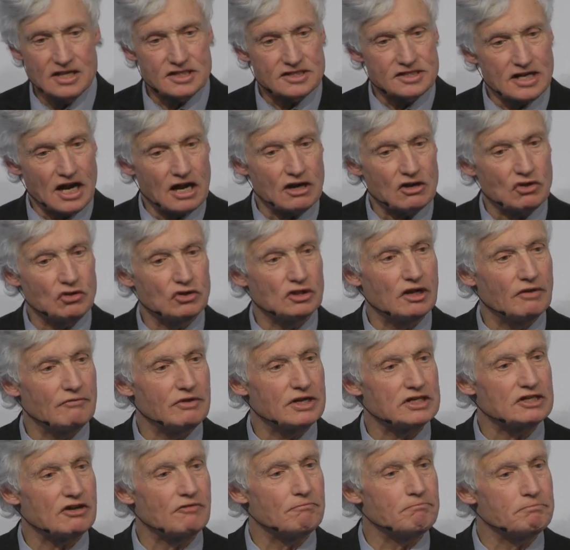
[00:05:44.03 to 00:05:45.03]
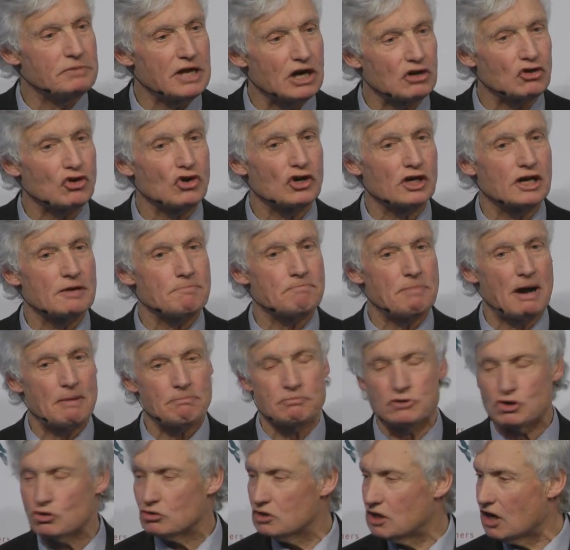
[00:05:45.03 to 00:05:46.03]
Zack, und dann wird es auf den Biergrug
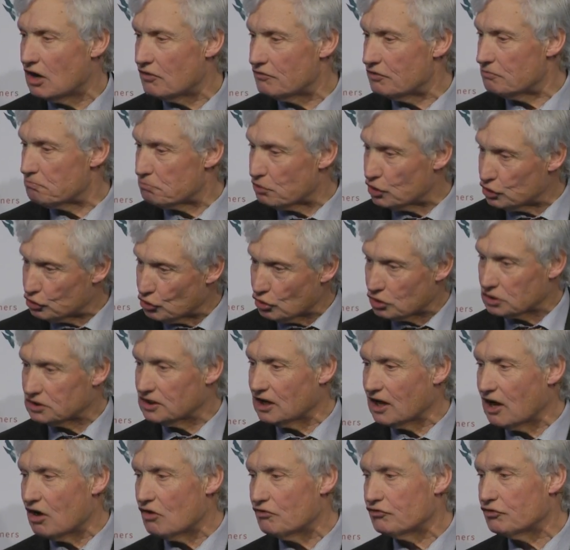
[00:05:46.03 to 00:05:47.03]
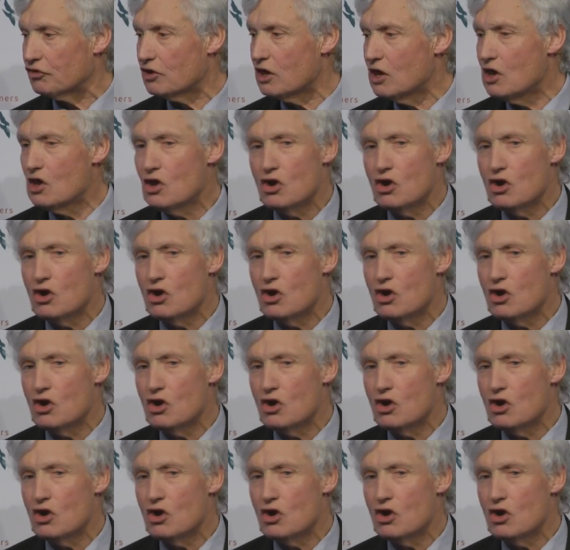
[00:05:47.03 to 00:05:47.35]
gepappt oder auf ein Produkt drauf